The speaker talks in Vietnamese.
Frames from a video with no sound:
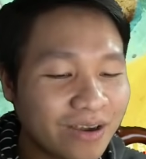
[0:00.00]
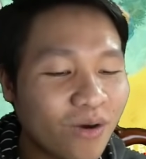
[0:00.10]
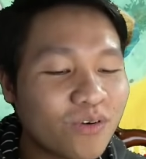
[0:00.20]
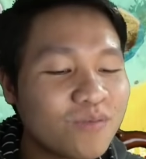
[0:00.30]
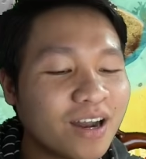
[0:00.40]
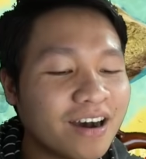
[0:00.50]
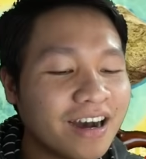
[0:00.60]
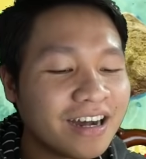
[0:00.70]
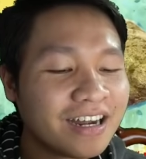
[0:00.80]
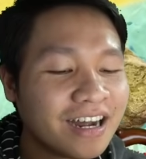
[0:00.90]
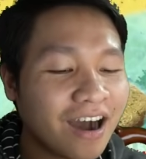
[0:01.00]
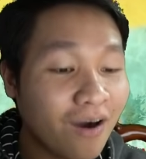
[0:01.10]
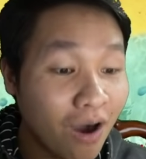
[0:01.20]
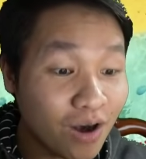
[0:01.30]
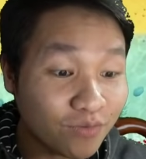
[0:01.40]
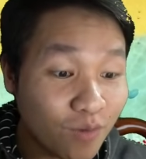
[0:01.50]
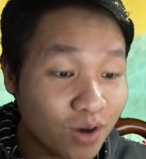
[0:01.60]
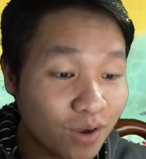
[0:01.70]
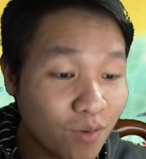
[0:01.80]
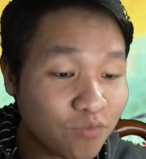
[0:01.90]
cua phun lửa ồ oh, nó phun
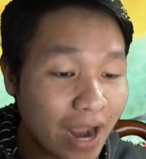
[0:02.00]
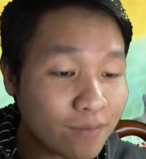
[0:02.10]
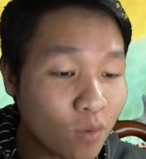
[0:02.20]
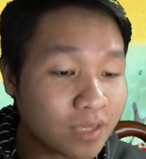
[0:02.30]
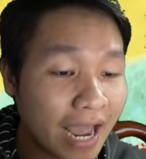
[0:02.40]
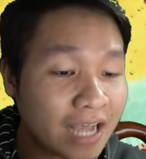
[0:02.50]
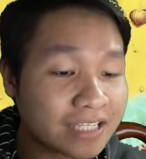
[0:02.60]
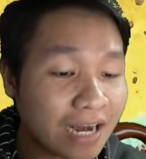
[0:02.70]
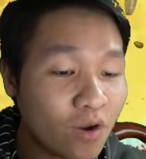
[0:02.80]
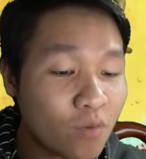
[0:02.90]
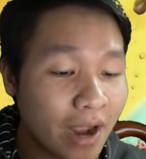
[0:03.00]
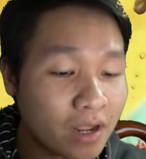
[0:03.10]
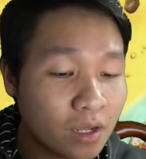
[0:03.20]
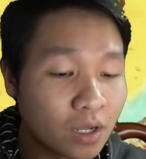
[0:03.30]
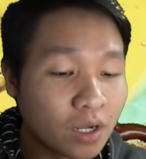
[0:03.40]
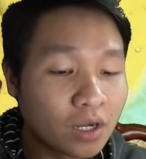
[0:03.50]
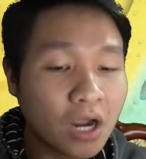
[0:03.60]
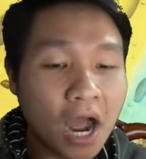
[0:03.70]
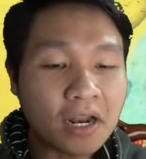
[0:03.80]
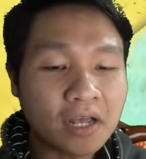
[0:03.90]
lửa một phát một trái hết sạch luôn bạn ghê